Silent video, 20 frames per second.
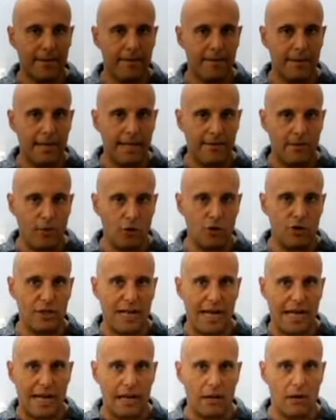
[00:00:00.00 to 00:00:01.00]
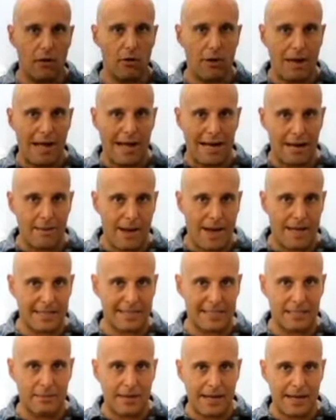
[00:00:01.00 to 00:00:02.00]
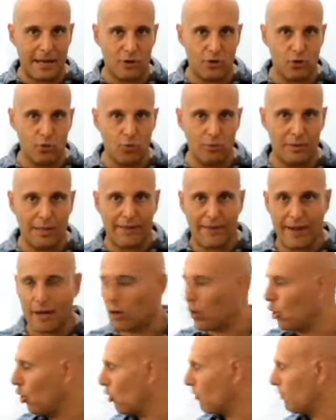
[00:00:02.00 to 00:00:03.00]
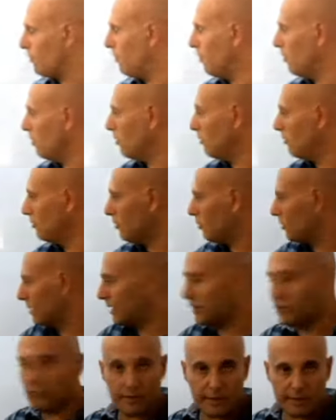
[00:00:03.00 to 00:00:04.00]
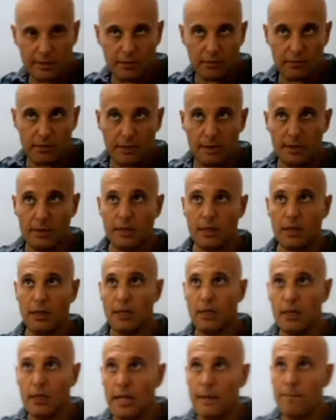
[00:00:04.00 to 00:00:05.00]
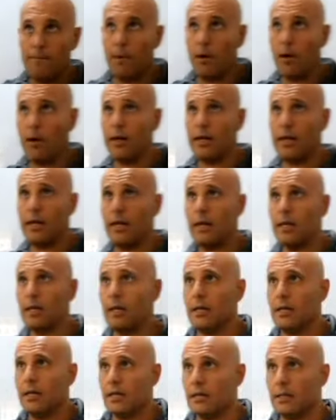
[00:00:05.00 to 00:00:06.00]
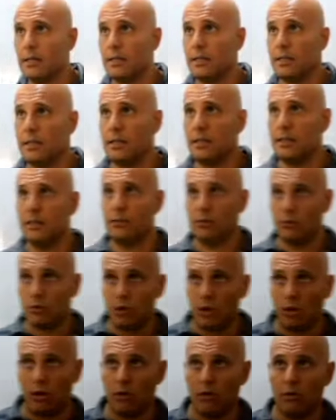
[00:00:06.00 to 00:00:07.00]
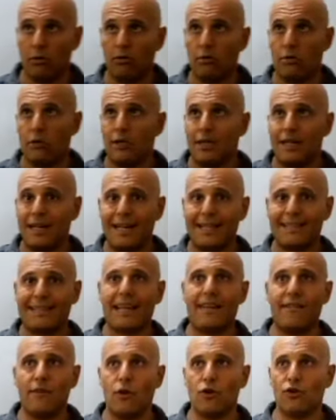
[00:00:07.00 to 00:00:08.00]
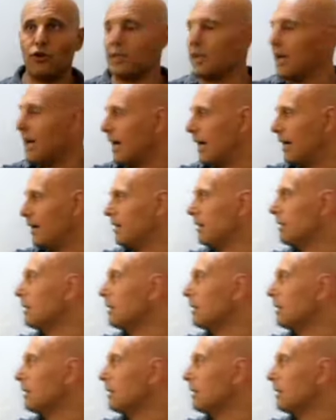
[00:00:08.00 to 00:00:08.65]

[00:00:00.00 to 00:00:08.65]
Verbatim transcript: la velocità angolare massima raggiunta dal corpo in questa situazione. E poi, eh, non solo, le tre velocità